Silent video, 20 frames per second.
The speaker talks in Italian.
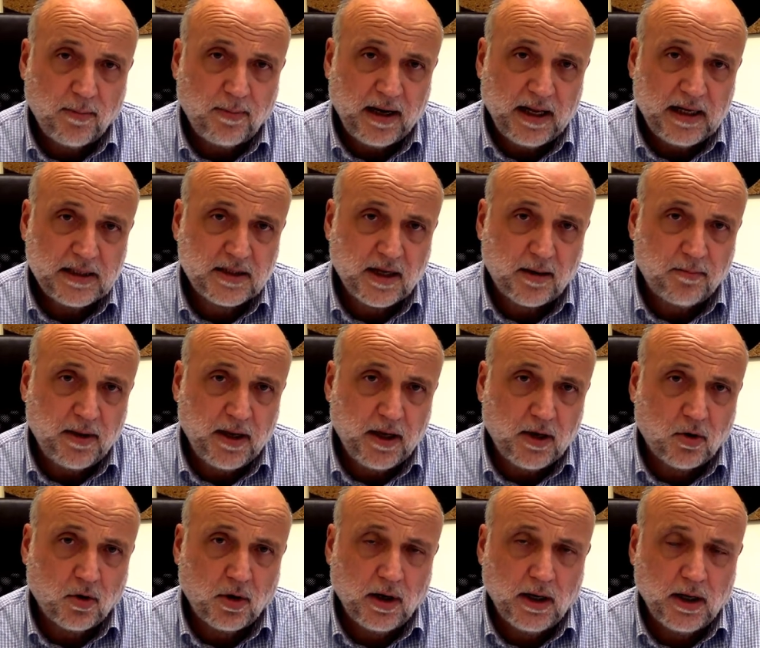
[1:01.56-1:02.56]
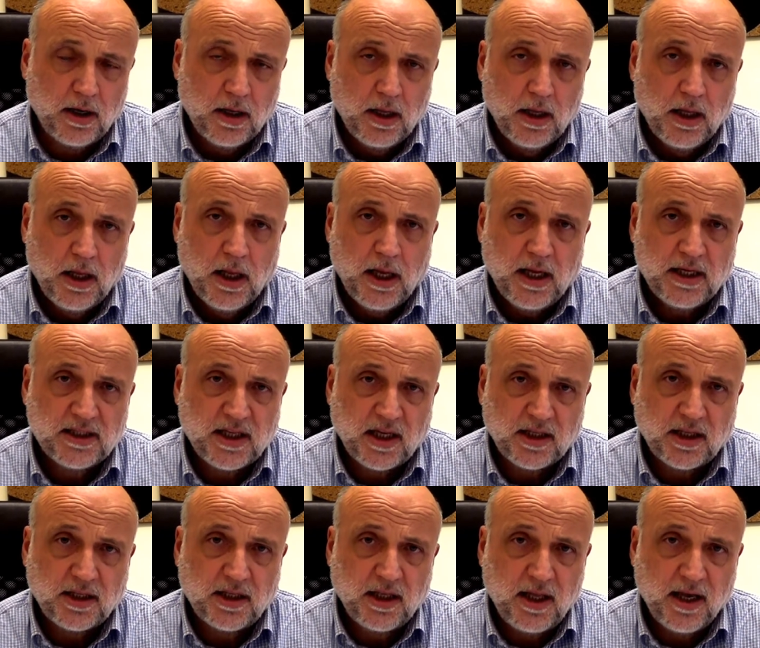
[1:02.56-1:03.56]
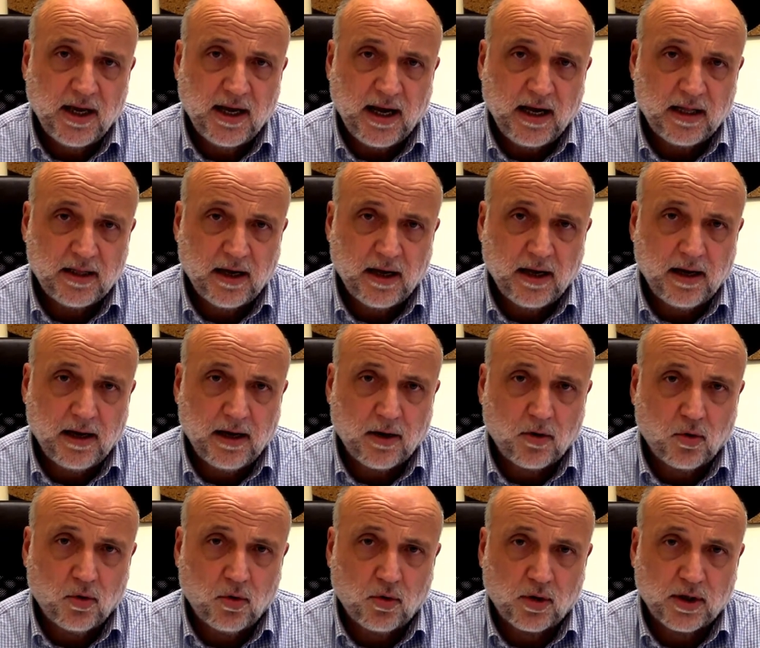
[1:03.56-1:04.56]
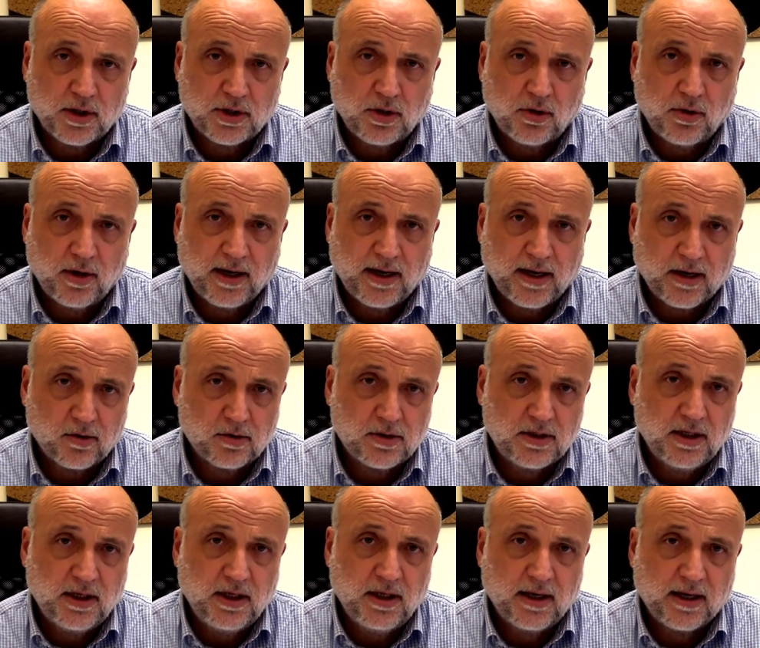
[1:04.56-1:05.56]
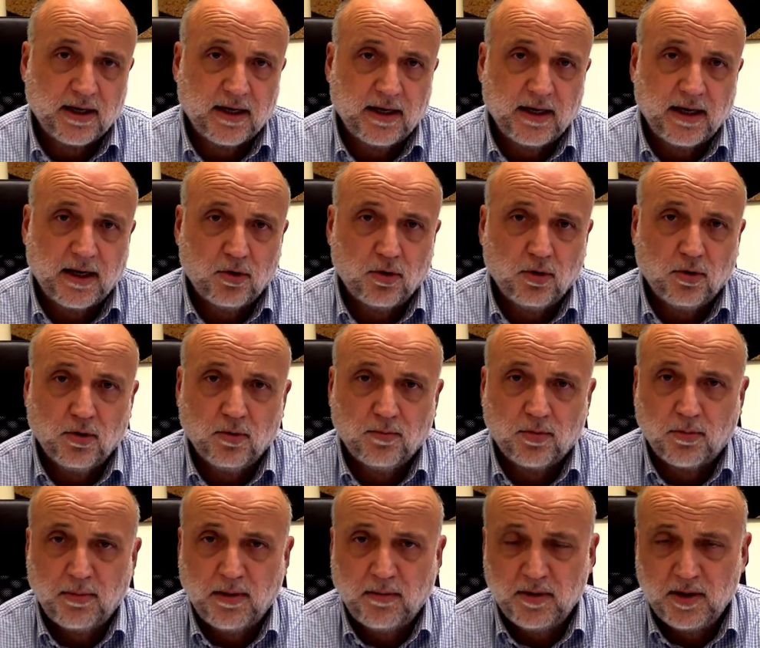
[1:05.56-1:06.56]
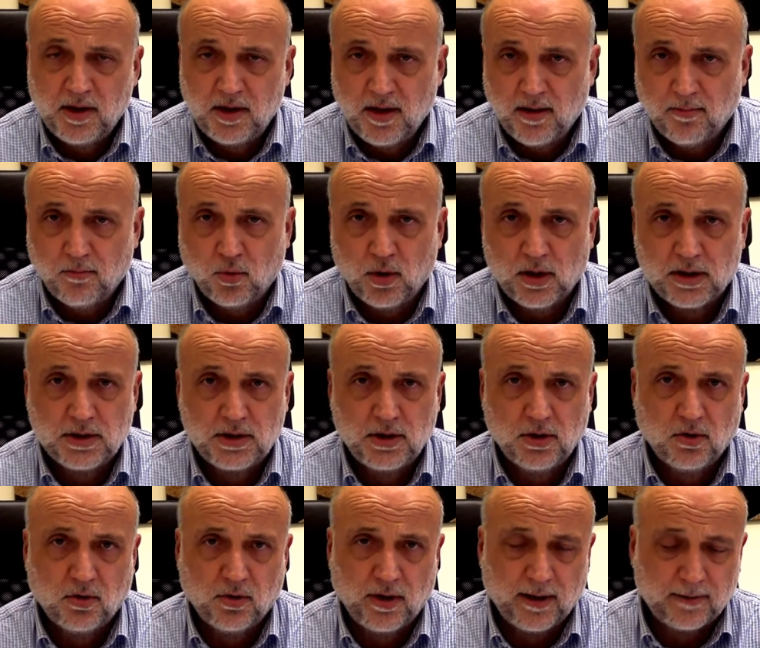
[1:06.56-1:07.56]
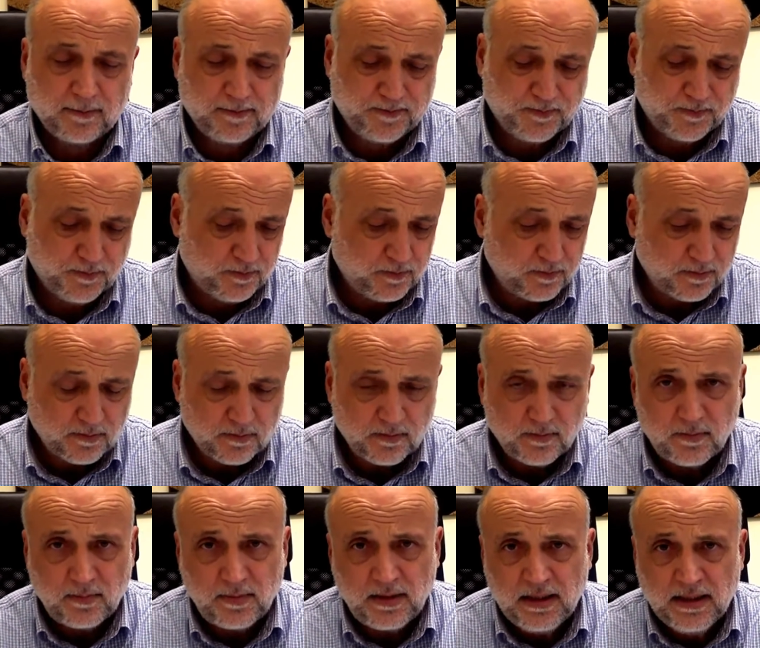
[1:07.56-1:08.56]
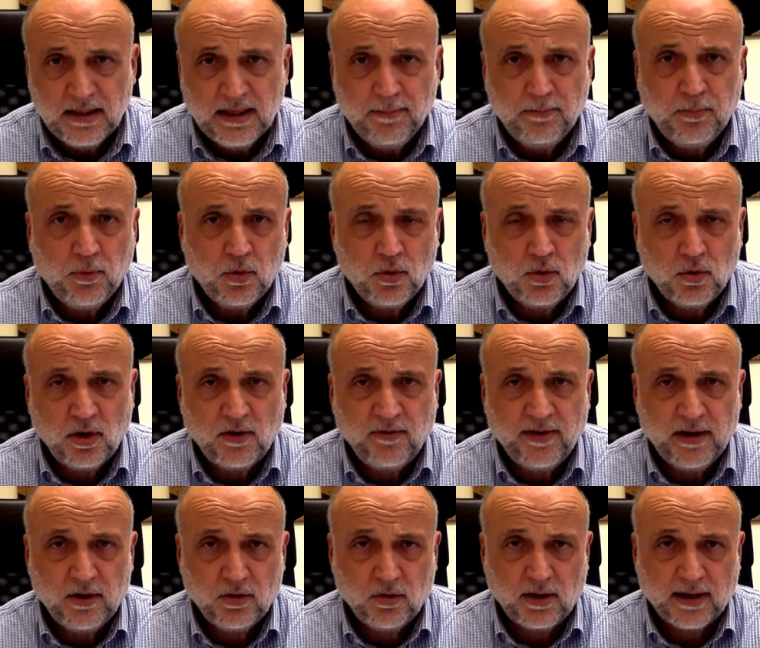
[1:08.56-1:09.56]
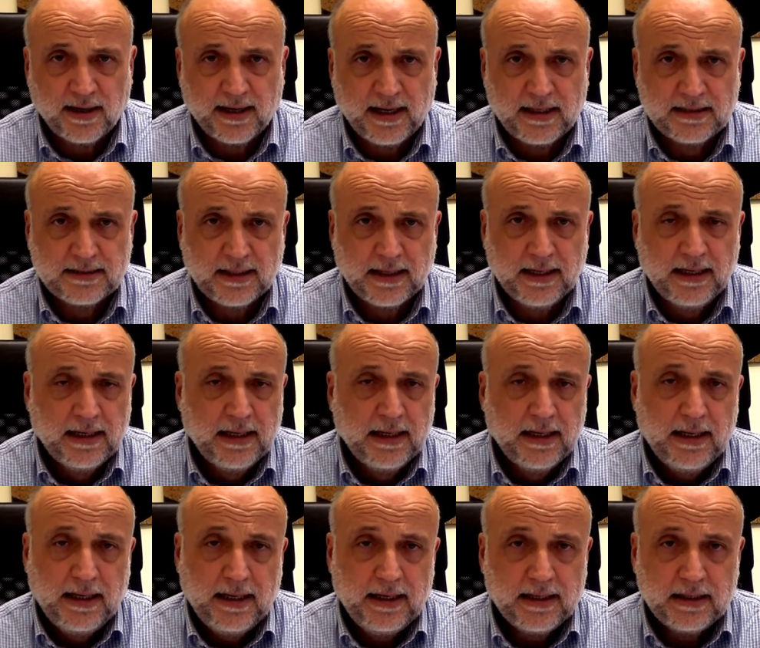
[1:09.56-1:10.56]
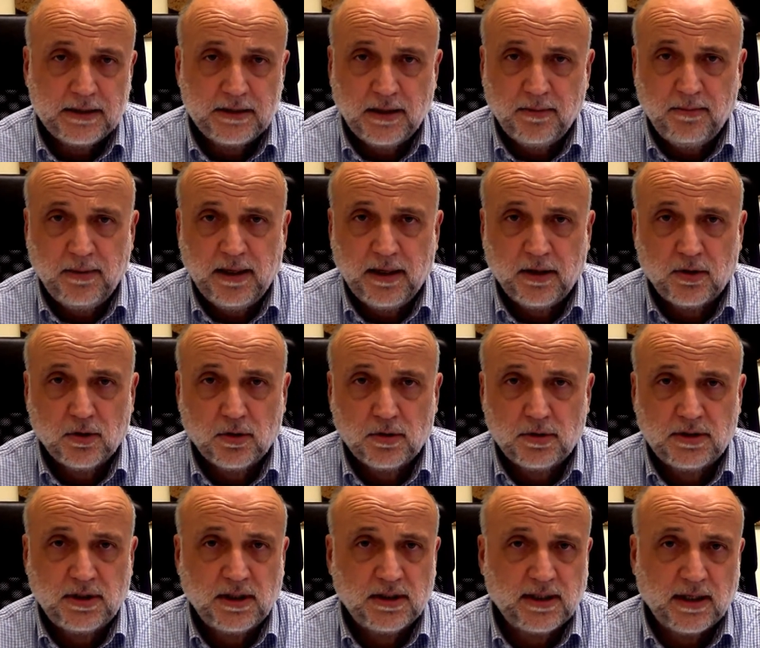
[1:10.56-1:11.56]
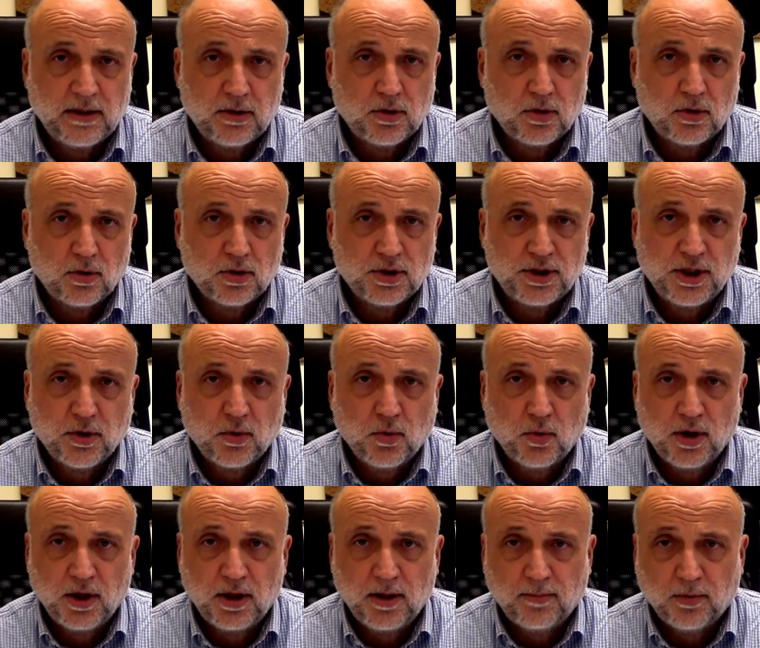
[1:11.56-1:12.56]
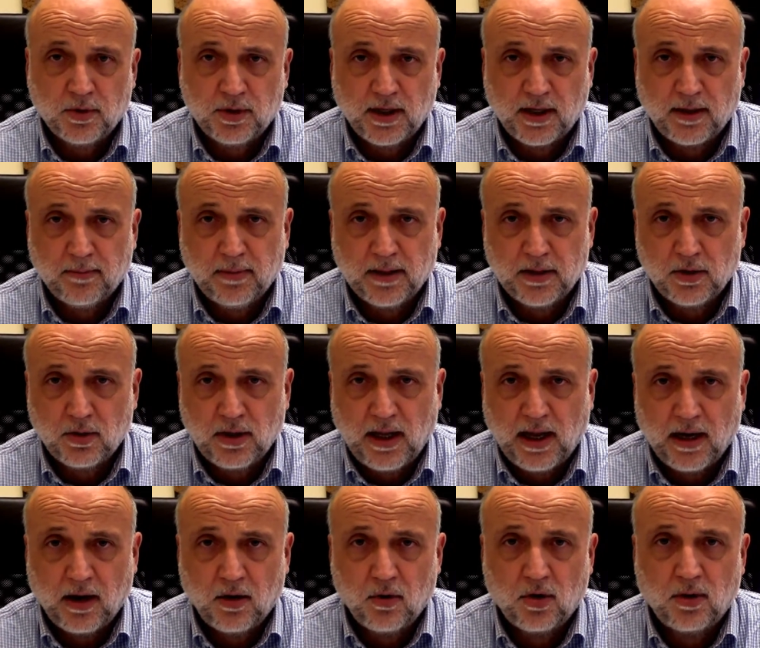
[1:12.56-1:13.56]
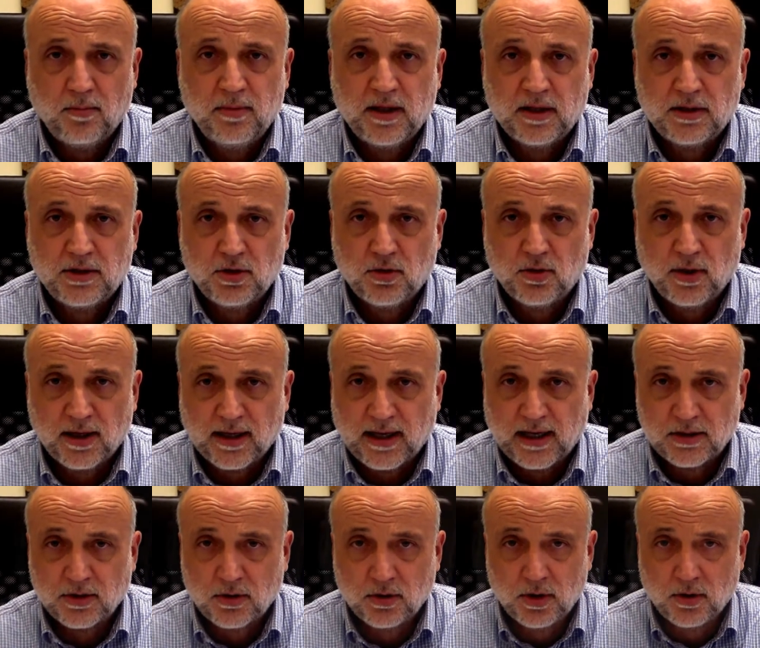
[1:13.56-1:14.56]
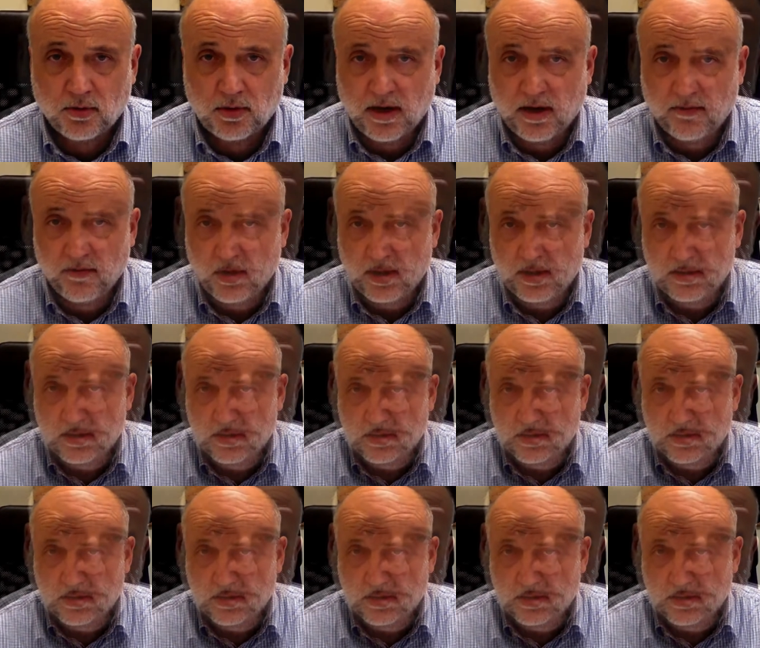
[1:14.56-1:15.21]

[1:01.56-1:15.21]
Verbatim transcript: palestra piccola, è stata dedicata a coloro che sono in carrozzina, che hanno problemi di deambulazione, che pur non avendo la casa inagibile non si sentono sicuri di poter abbandonare la loro abitazione in caso di una allora,